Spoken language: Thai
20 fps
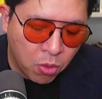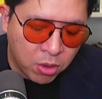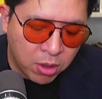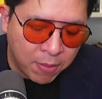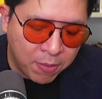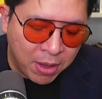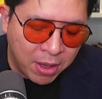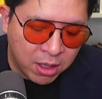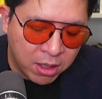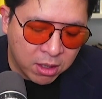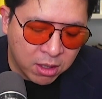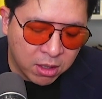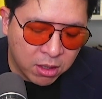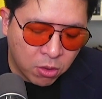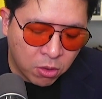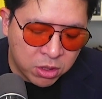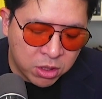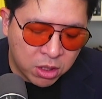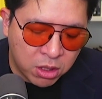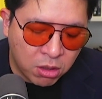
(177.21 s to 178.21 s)
กำลังเอ่อ
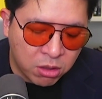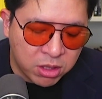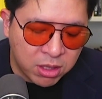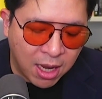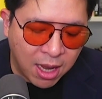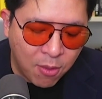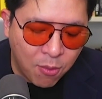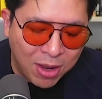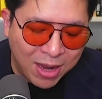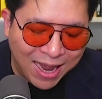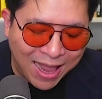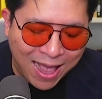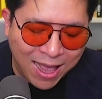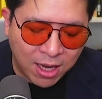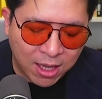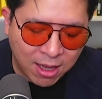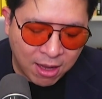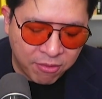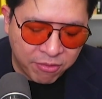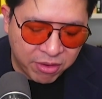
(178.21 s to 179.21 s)
ล้นจะต้องใช้เวลา
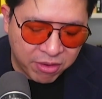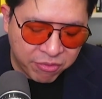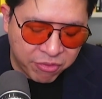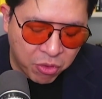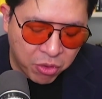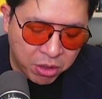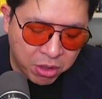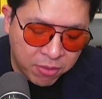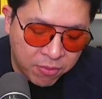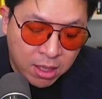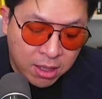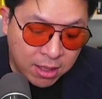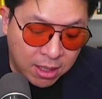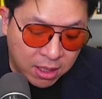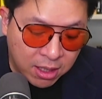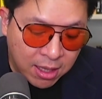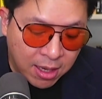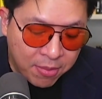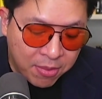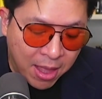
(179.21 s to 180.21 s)
ในการฝึกฝน แต่
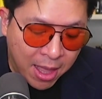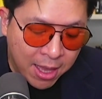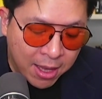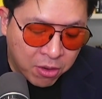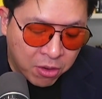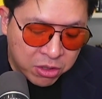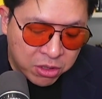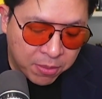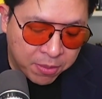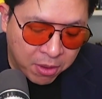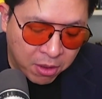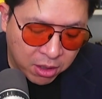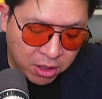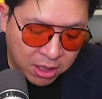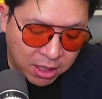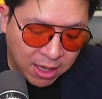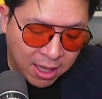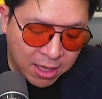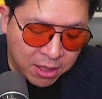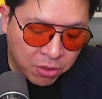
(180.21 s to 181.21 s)
ถ้าทำได้ก็จะผ่อน
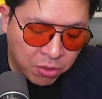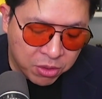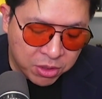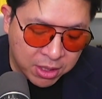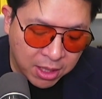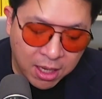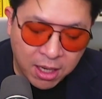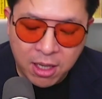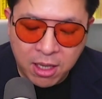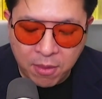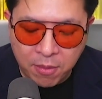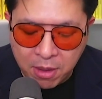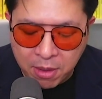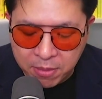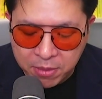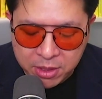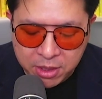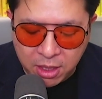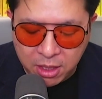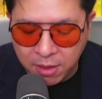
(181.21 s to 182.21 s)
คลายโทสะได้อย่างมี
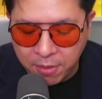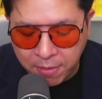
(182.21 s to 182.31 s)
ประสิทธิ